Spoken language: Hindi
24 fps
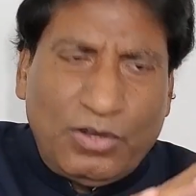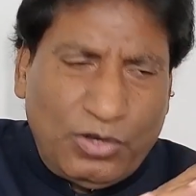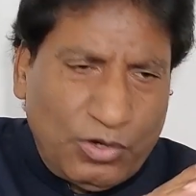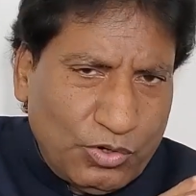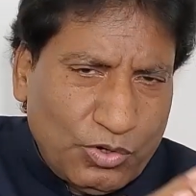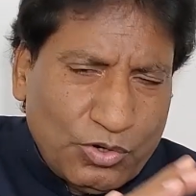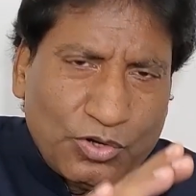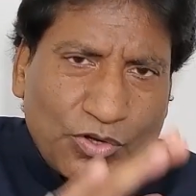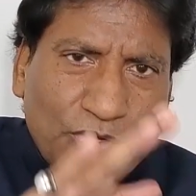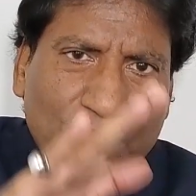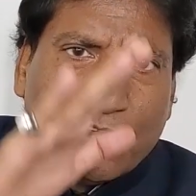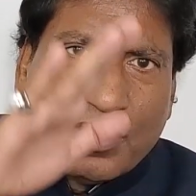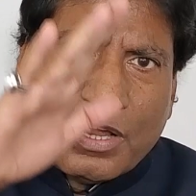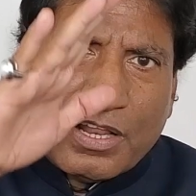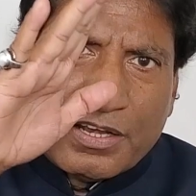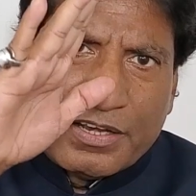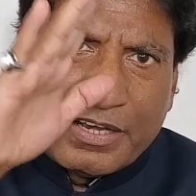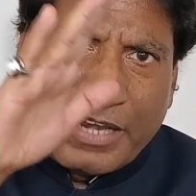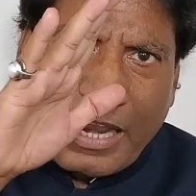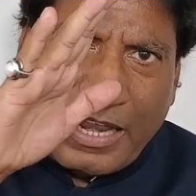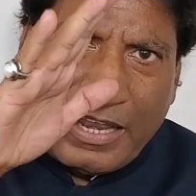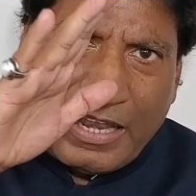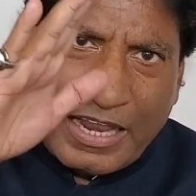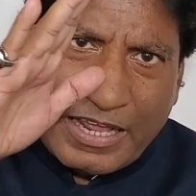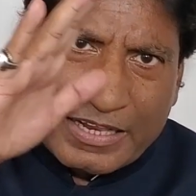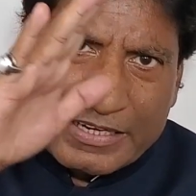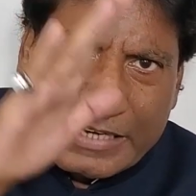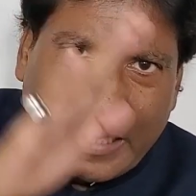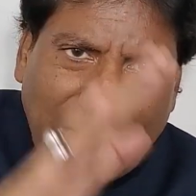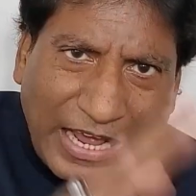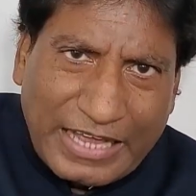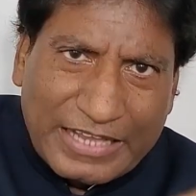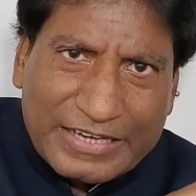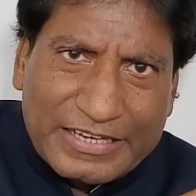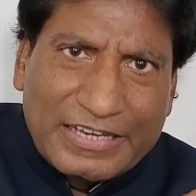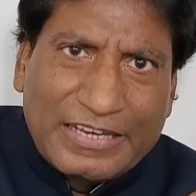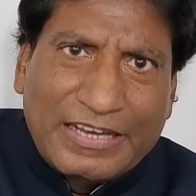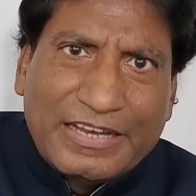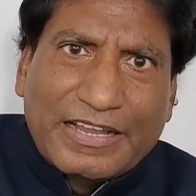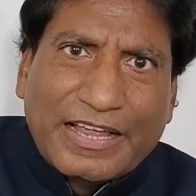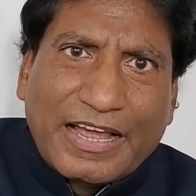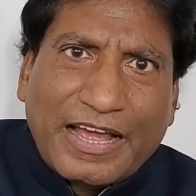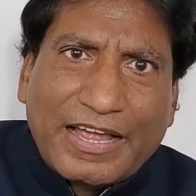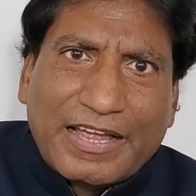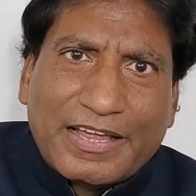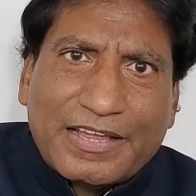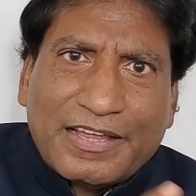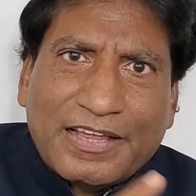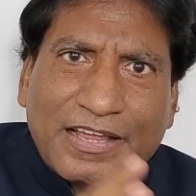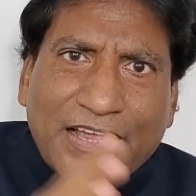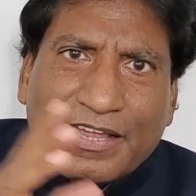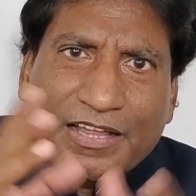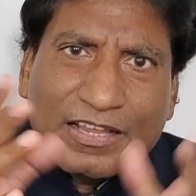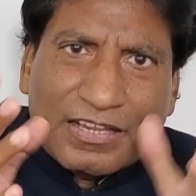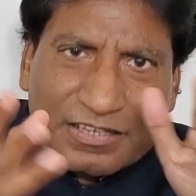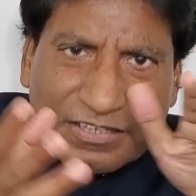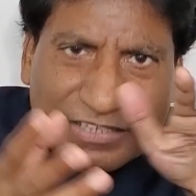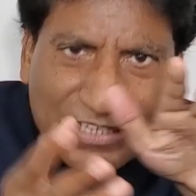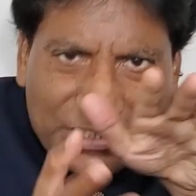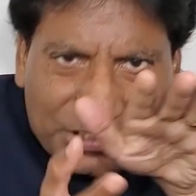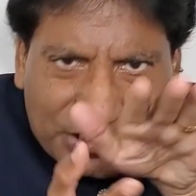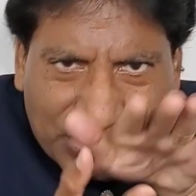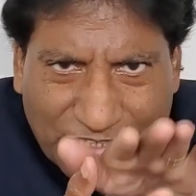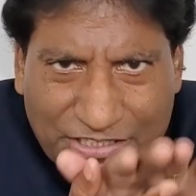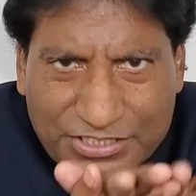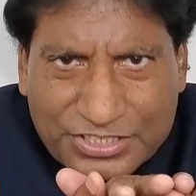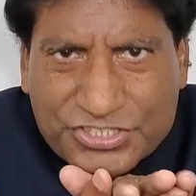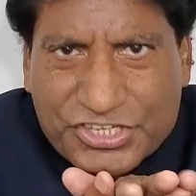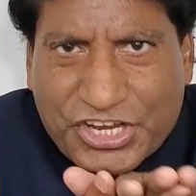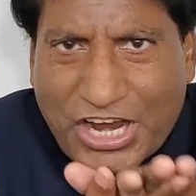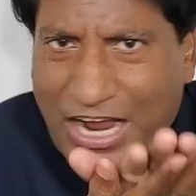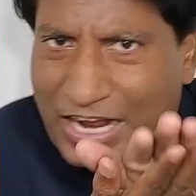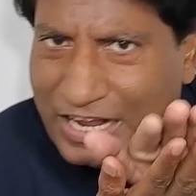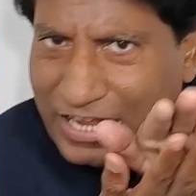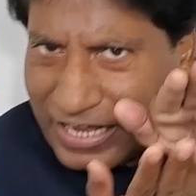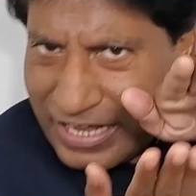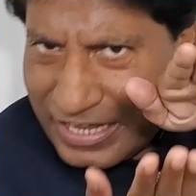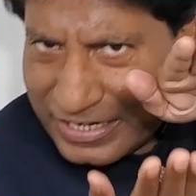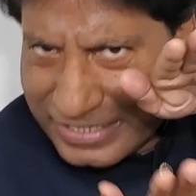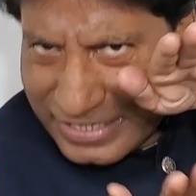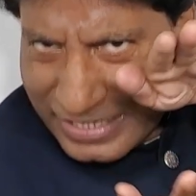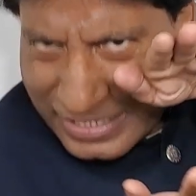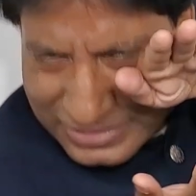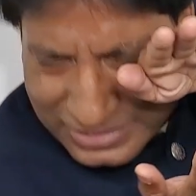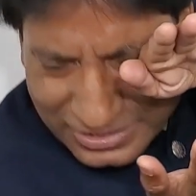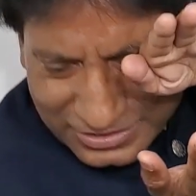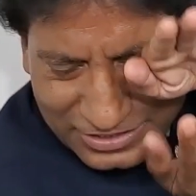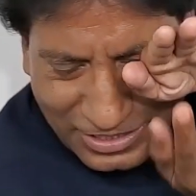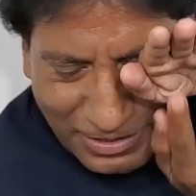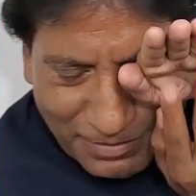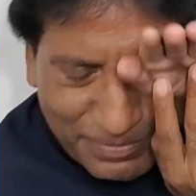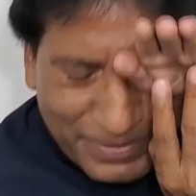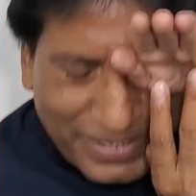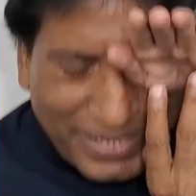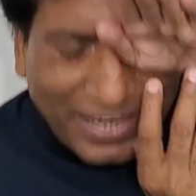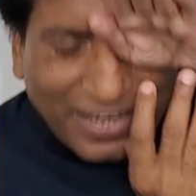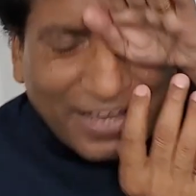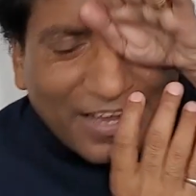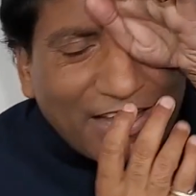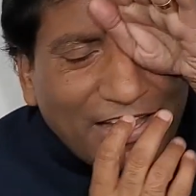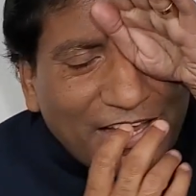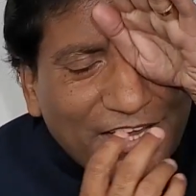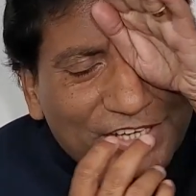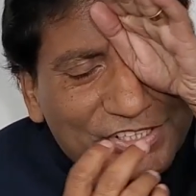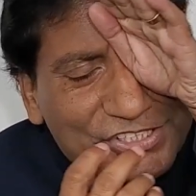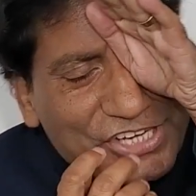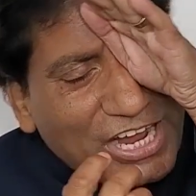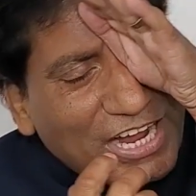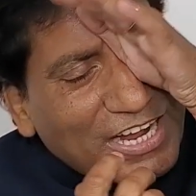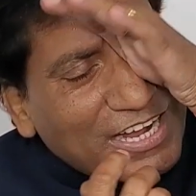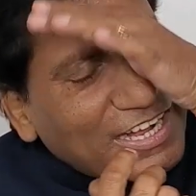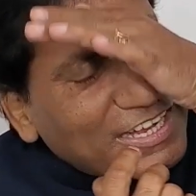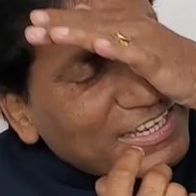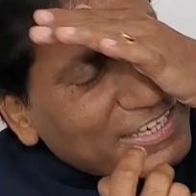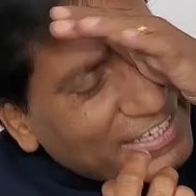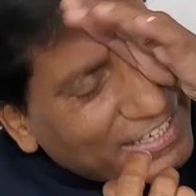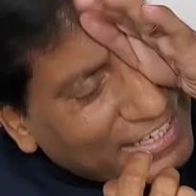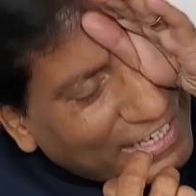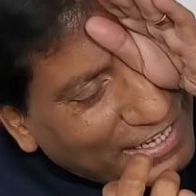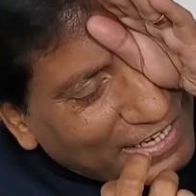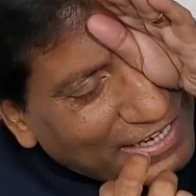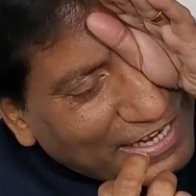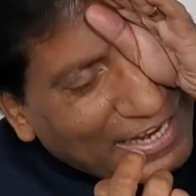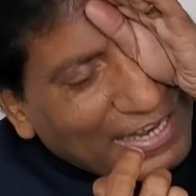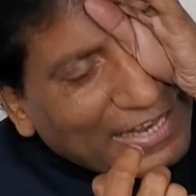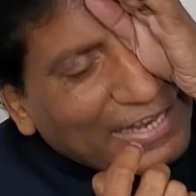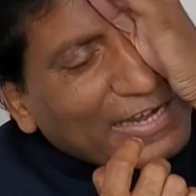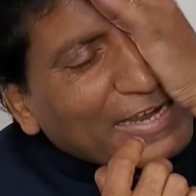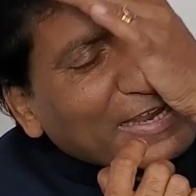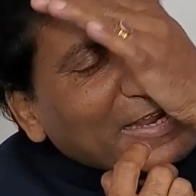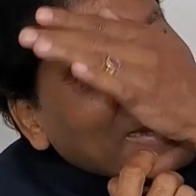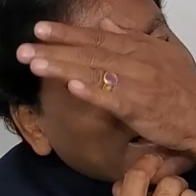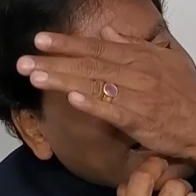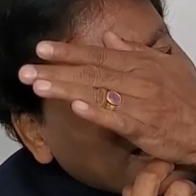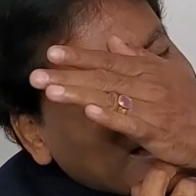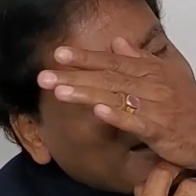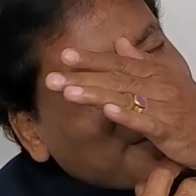लो नल्ला निहारी ले आए नीचे शाकाहारी ऐसे दब गया शाकाहारी कह रहा है